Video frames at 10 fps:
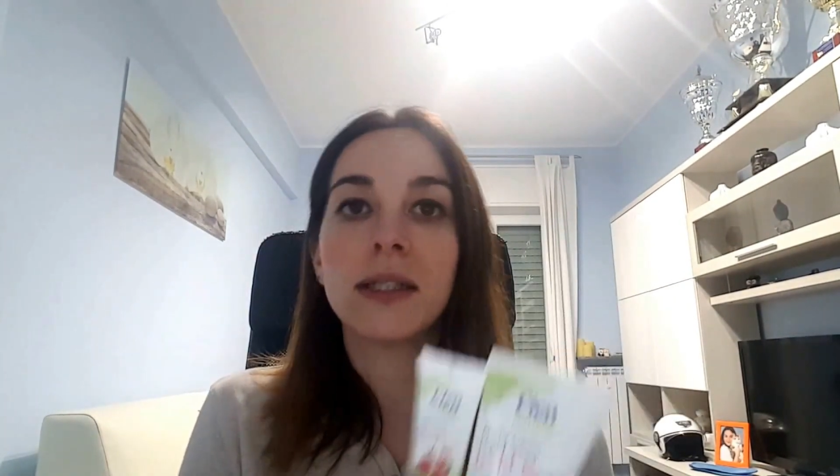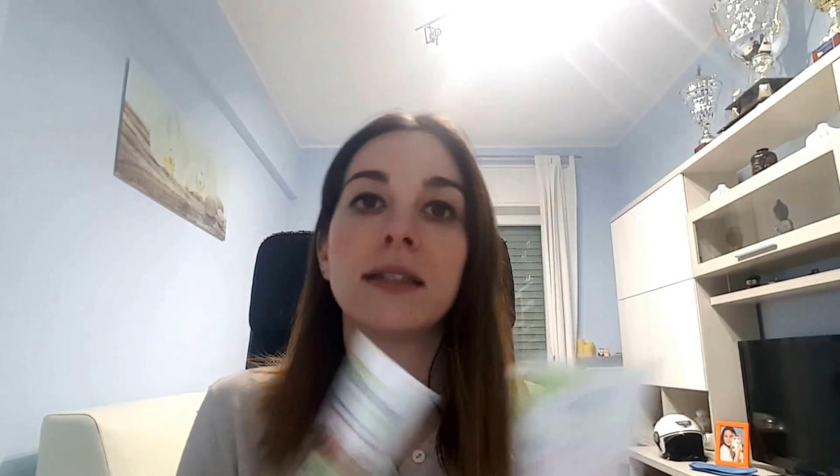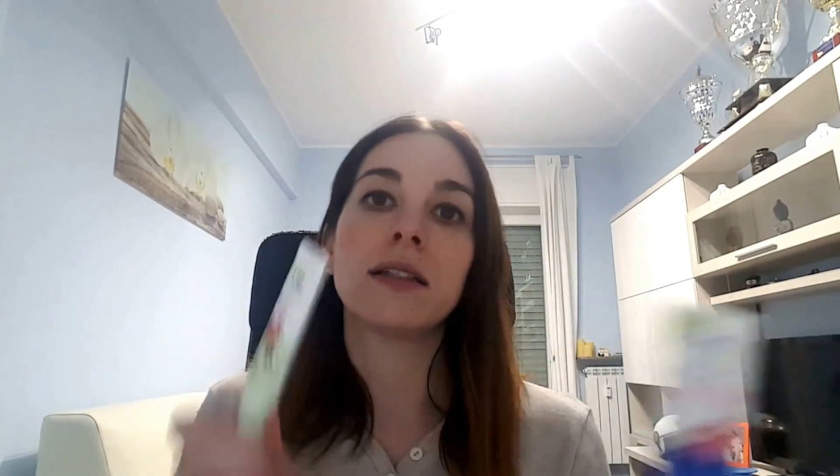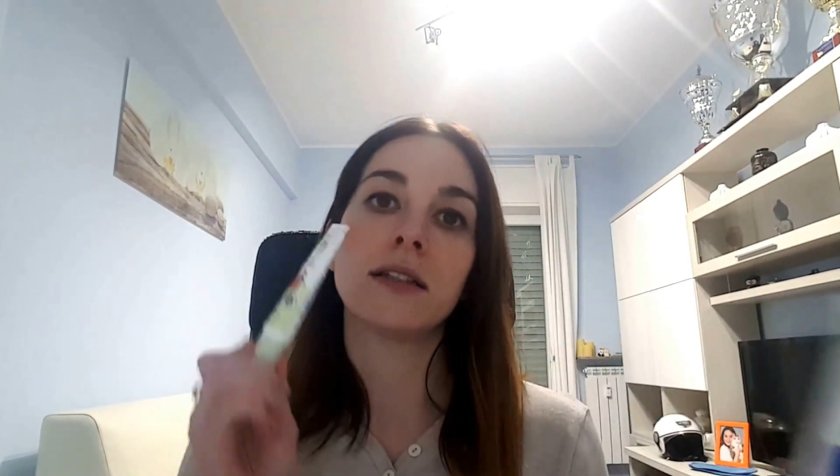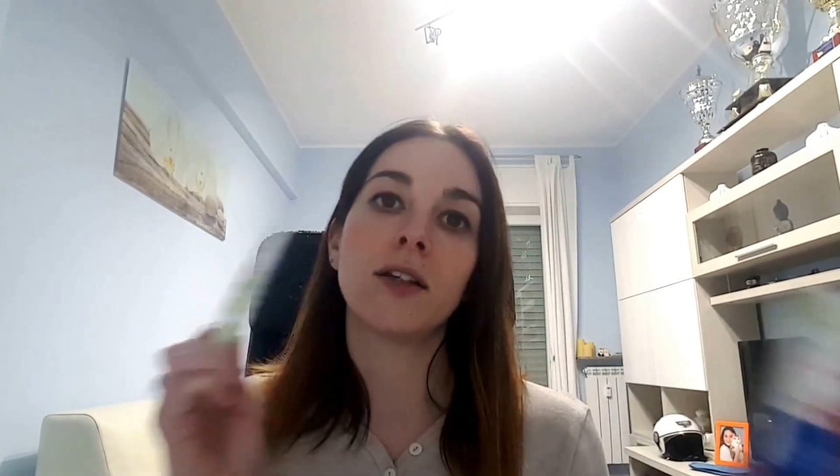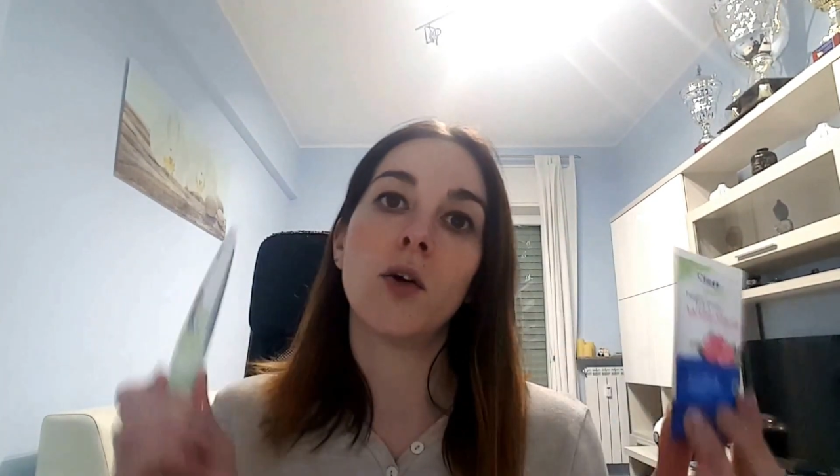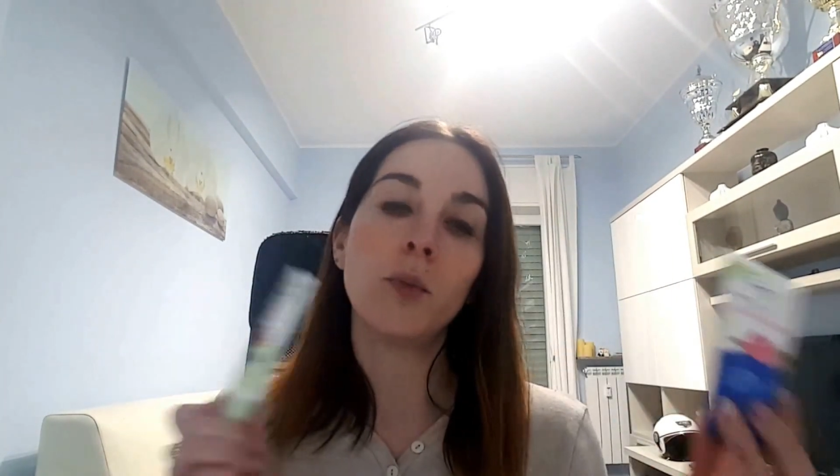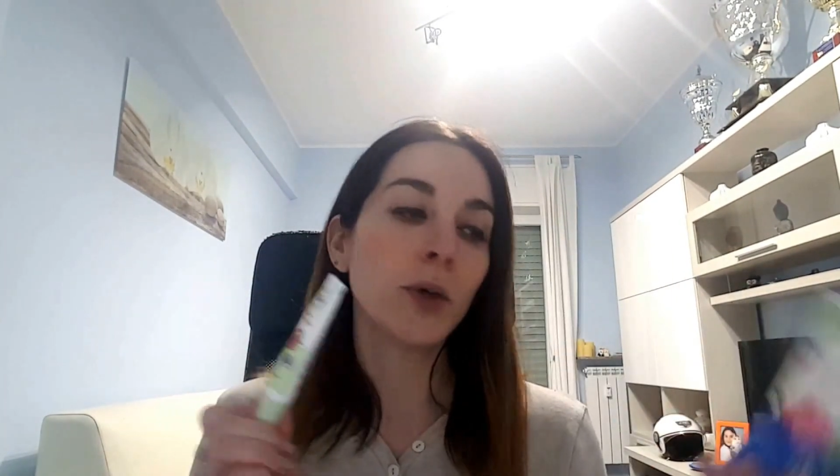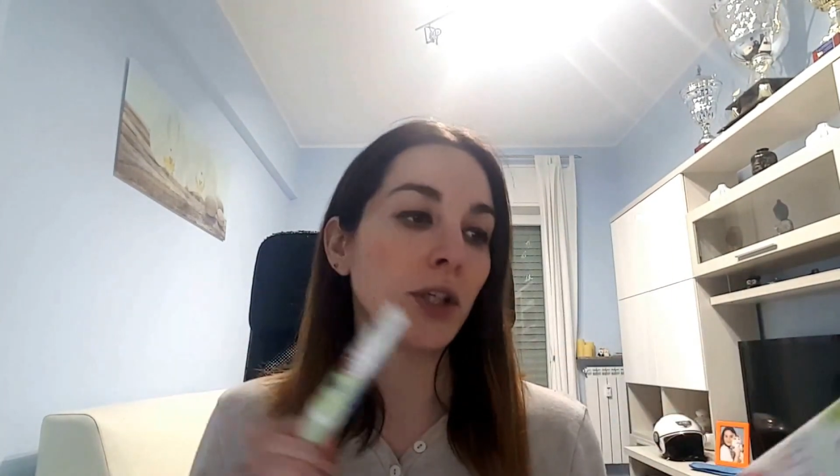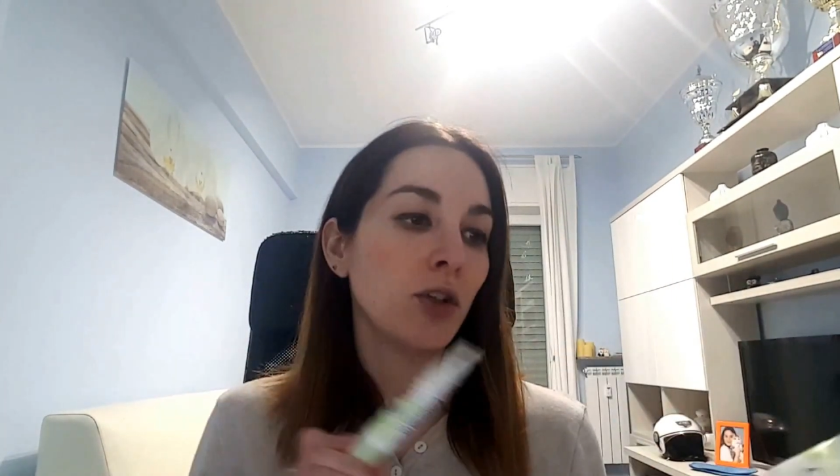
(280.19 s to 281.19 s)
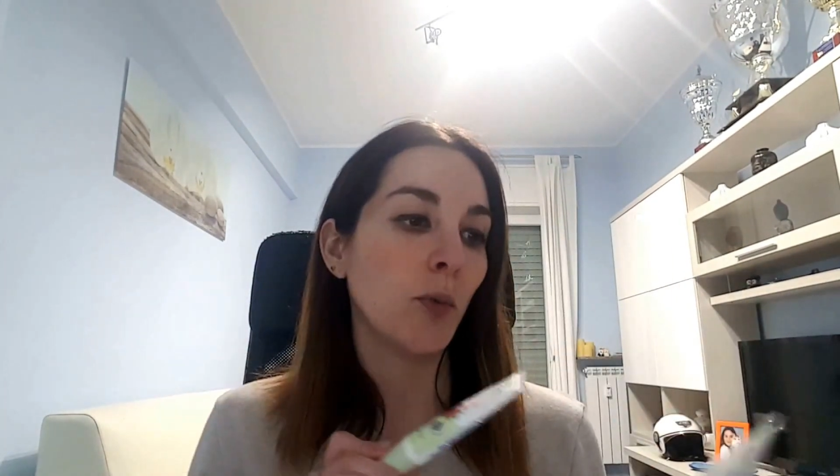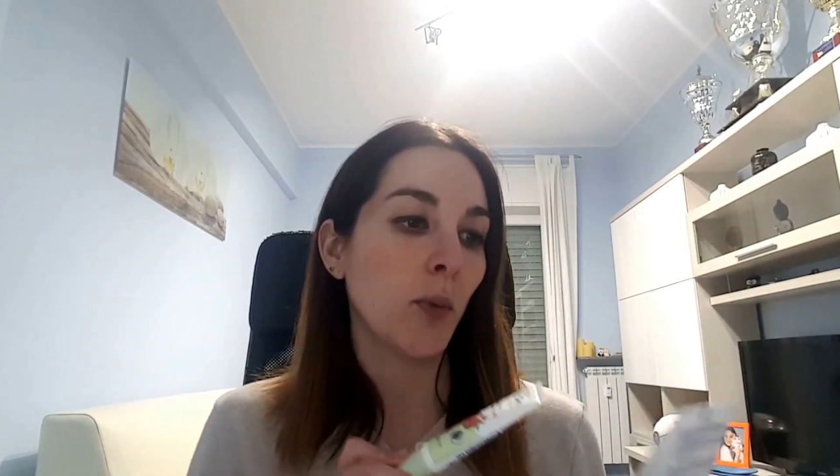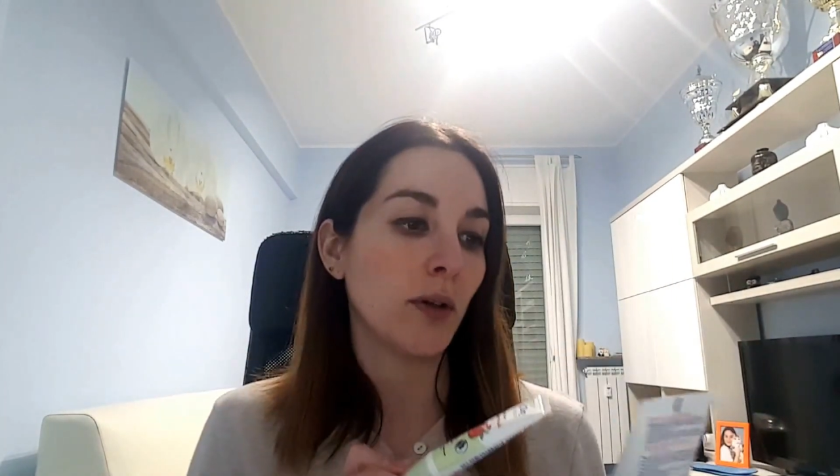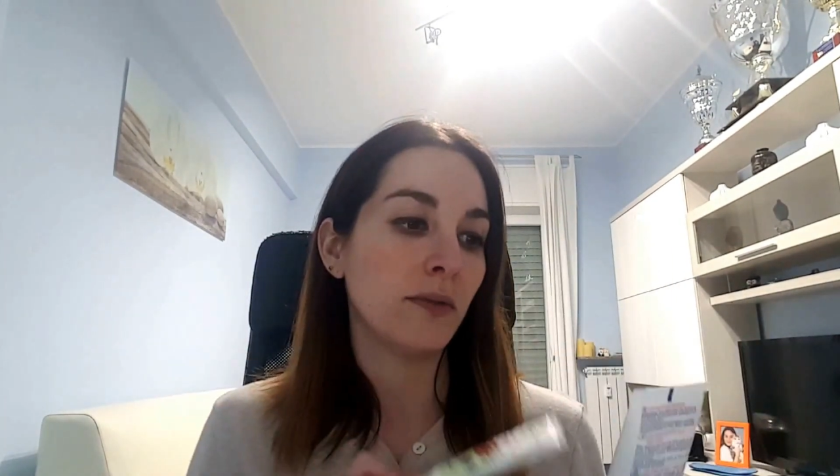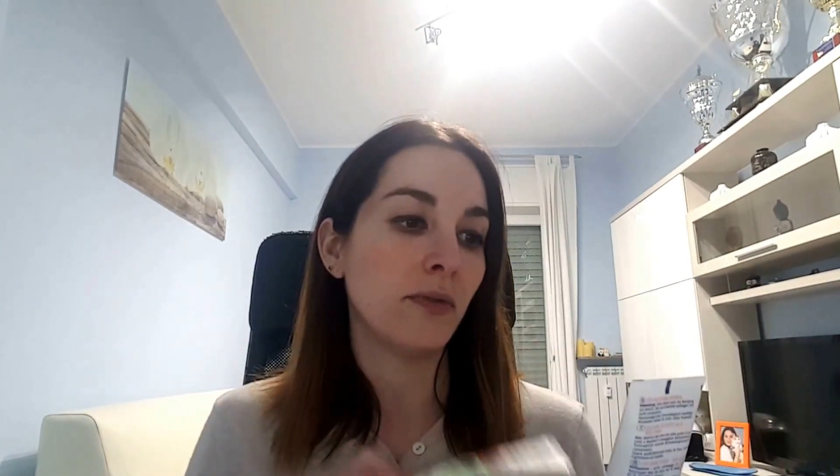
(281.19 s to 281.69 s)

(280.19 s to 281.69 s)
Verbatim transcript: li testerò un pochino e poi vi